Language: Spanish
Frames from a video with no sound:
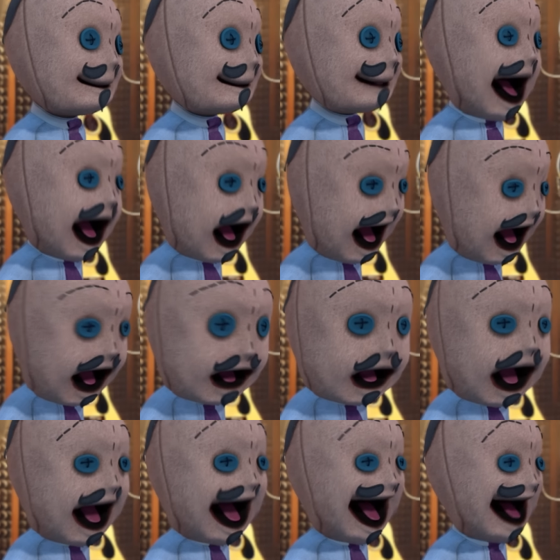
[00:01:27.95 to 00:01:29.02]
Capítulo
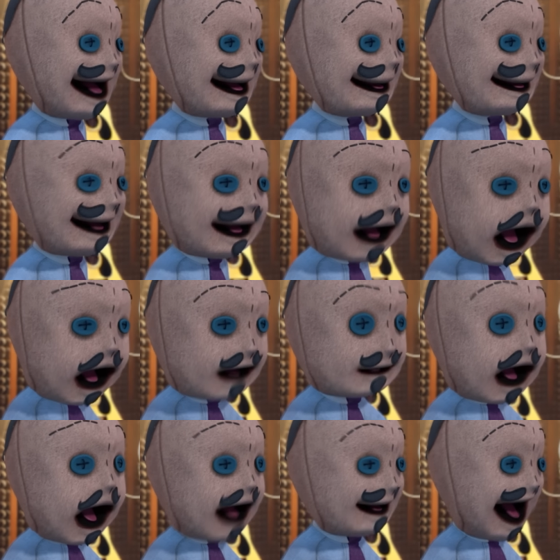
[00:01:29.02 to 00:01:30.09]
3. Machismo
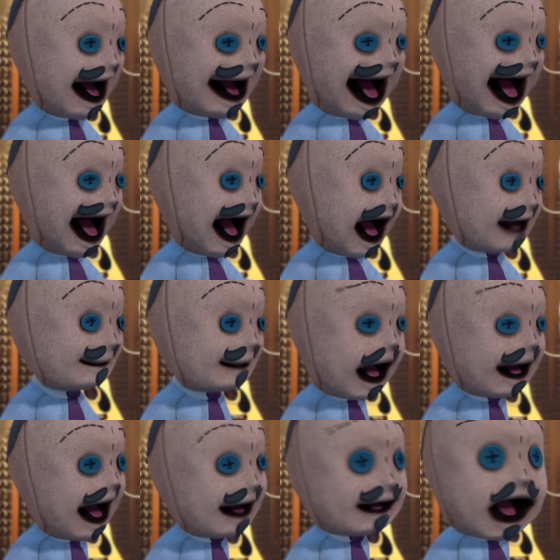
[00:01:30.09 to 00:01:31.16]
en la empresa. La
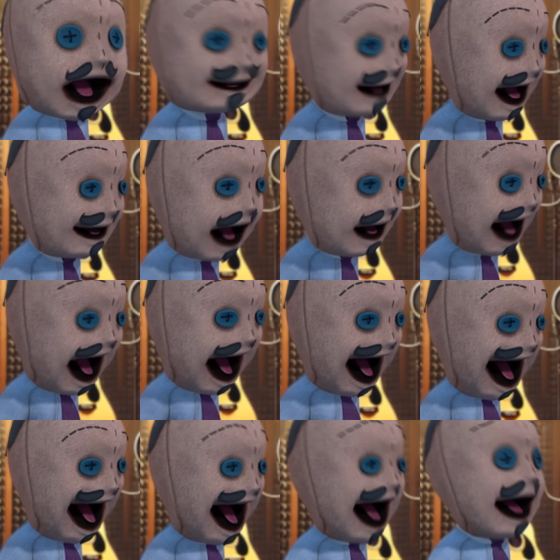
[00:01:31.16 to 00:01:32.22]
sociedad
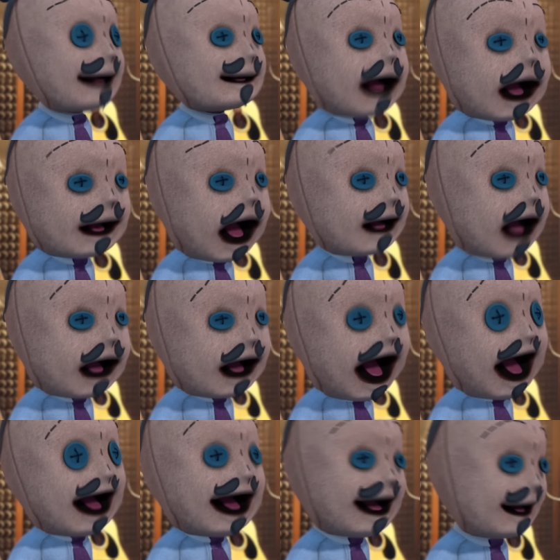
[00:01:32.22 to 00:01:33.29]
heteropatriarcal tiene como
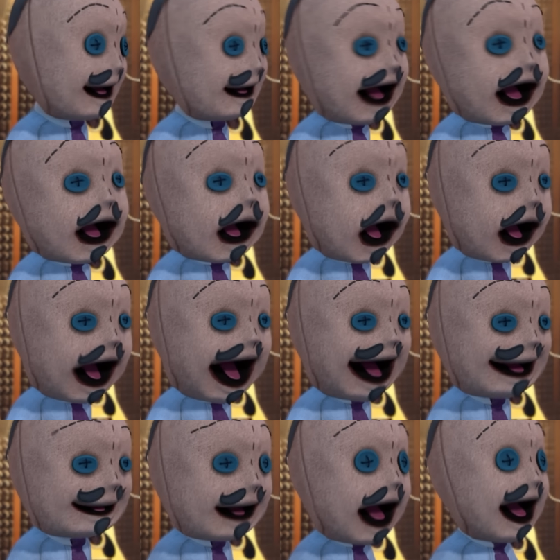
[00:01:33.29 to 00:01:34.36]
una de sus consecuencias
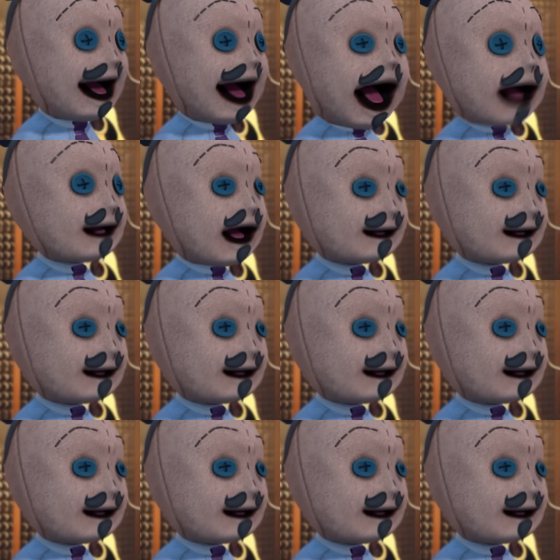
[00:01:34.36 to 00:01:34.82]
la diferencia de